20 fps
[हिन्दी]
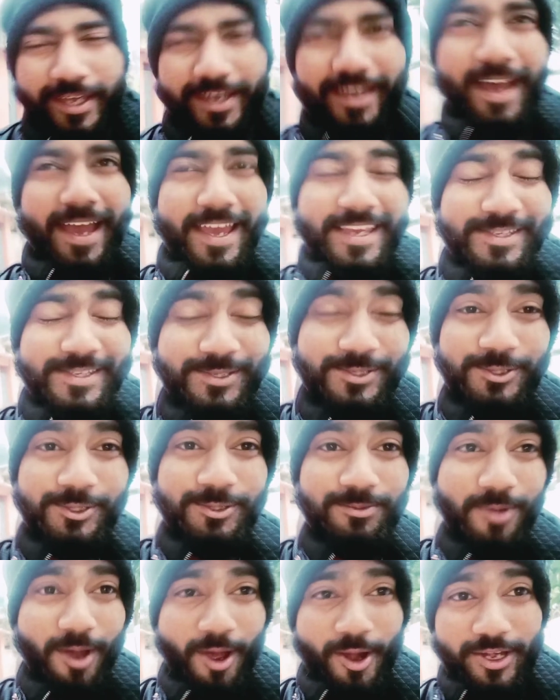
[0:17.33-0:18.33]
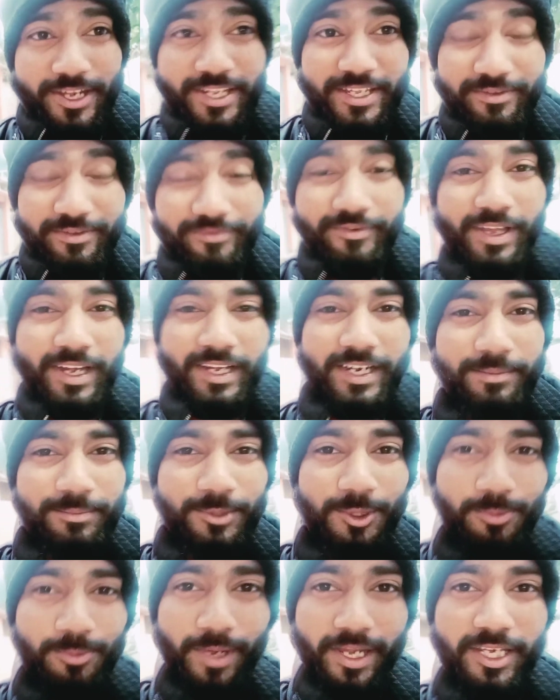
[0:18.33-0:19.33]
गाइस गुड मॉर्निंग वेलकम
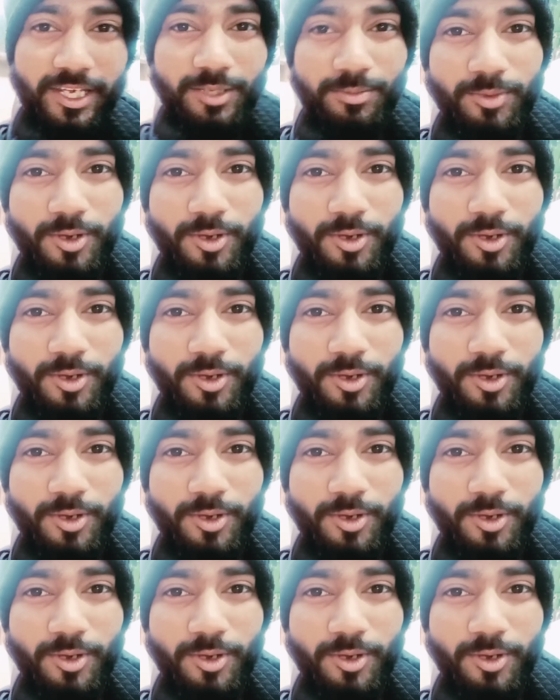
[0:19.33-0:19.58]
टू माय नी